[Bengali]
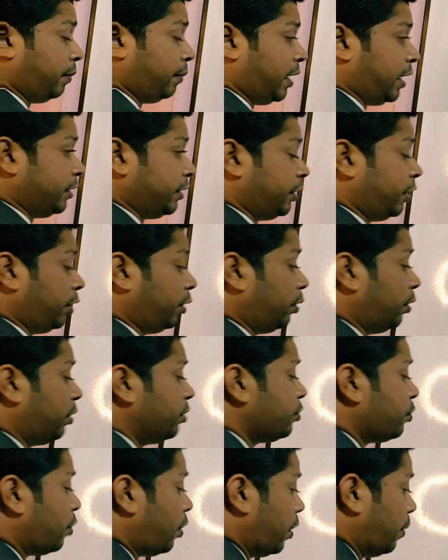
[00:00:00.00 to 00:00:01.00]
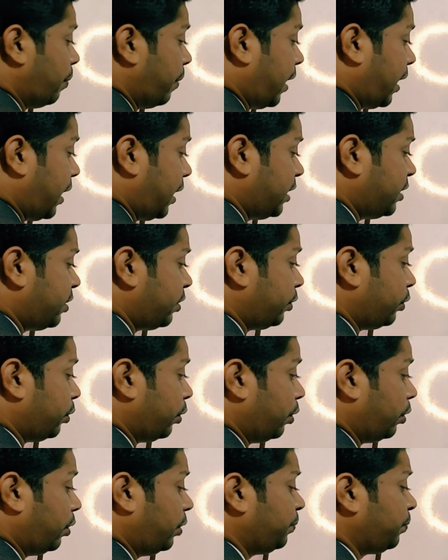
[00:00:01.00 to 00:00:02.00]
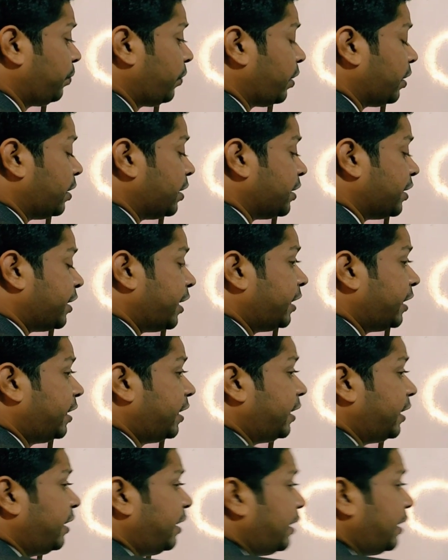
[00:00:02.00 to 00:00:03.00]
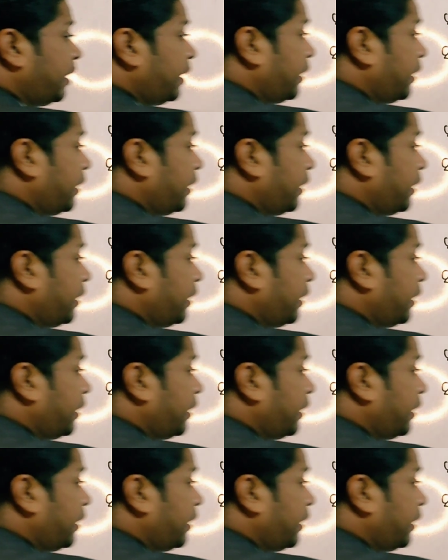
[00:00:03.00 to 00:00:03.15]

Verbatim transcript: মেয়াদ ছিল ছয় মাস তো যেদিন